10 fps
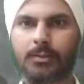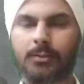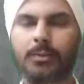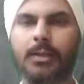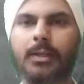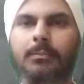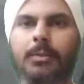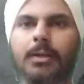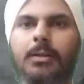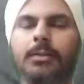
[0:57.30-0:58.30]
तो एक
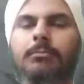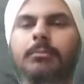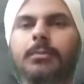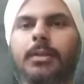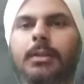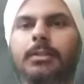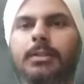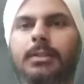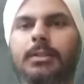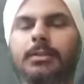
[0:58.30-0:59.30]
बार एक
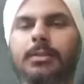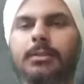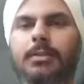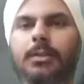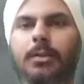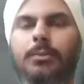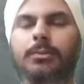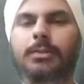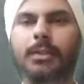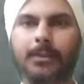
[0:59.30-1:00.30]
चीनी संत
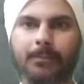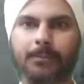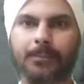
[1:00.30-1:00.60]
लाउद से